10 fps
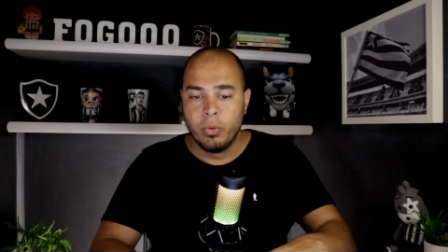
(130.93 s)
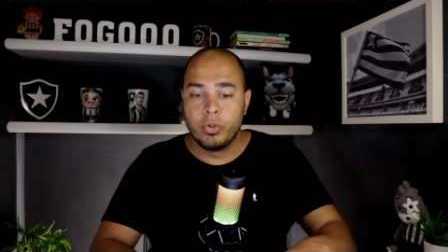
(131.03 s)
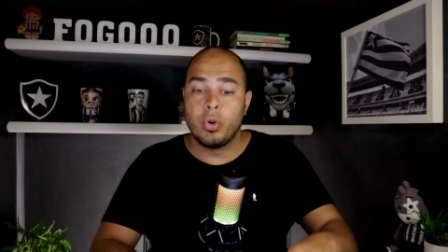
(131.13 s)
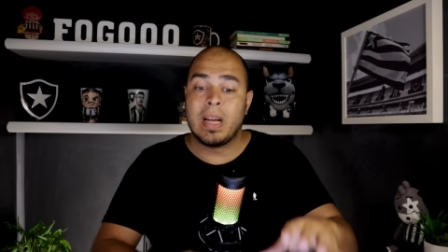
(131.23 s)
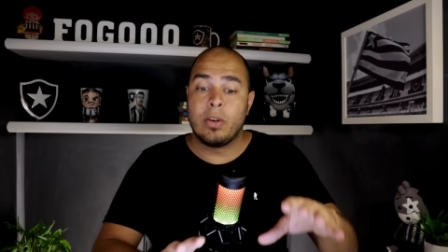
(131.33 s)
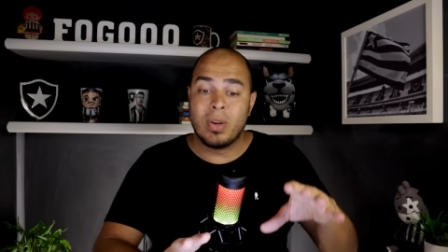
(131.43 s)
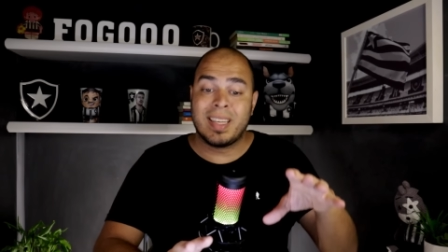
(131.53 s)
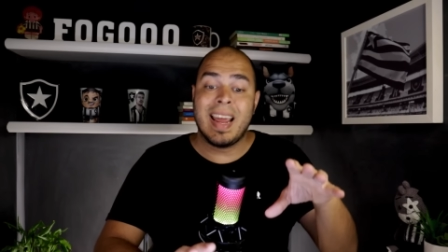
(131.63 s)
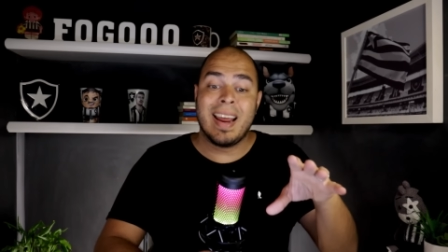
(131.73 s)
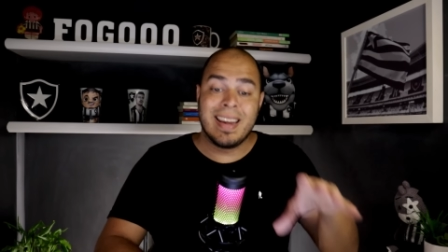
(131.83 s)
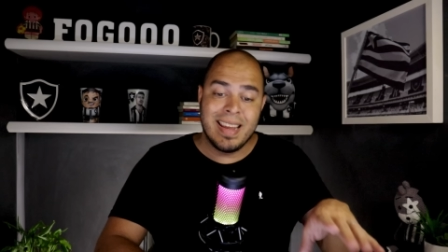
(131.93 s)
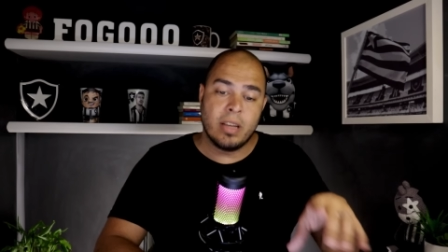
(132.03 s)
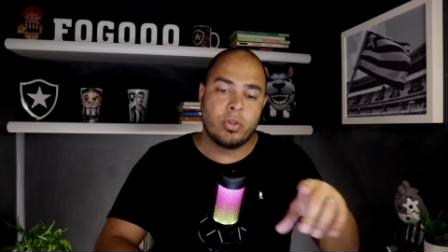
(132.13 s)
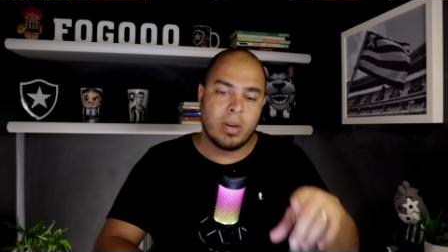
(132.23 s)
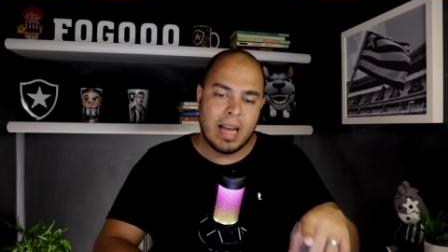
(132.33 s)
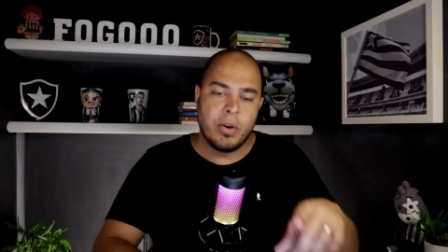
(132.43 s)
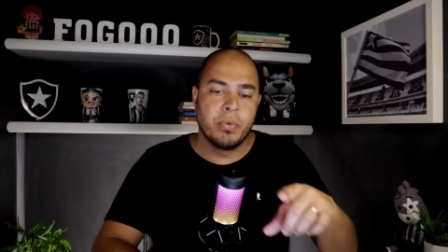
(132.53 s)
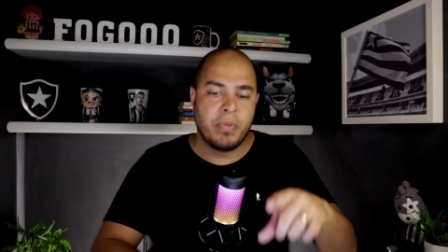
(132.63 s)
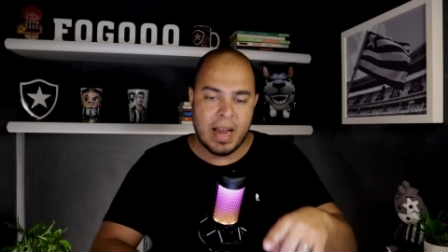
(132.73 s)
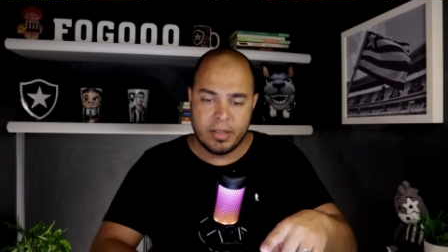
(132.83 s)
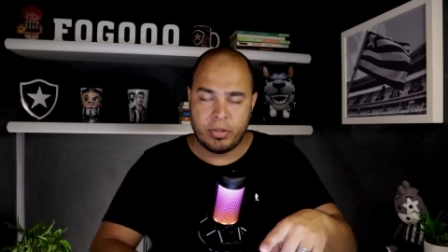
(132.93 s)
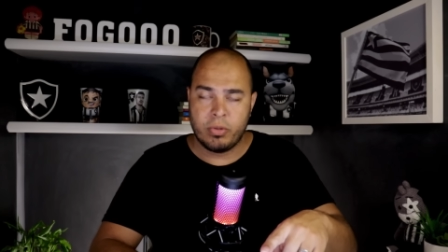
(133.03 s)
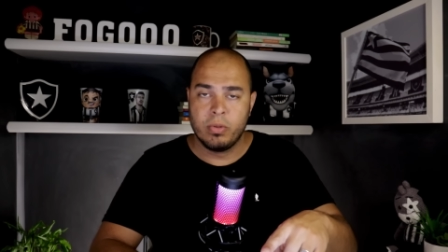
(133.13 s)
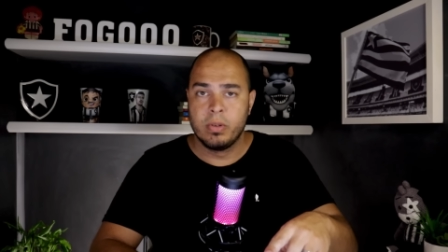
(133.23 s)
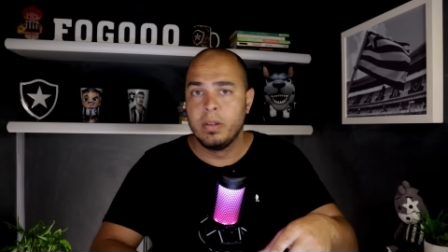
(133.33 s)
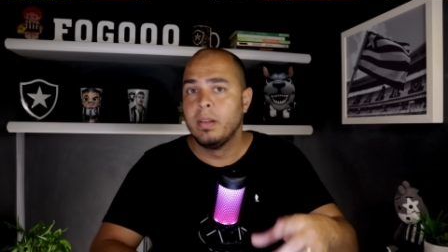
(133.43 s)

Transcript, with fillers: O jogador queria jogar no Vasco.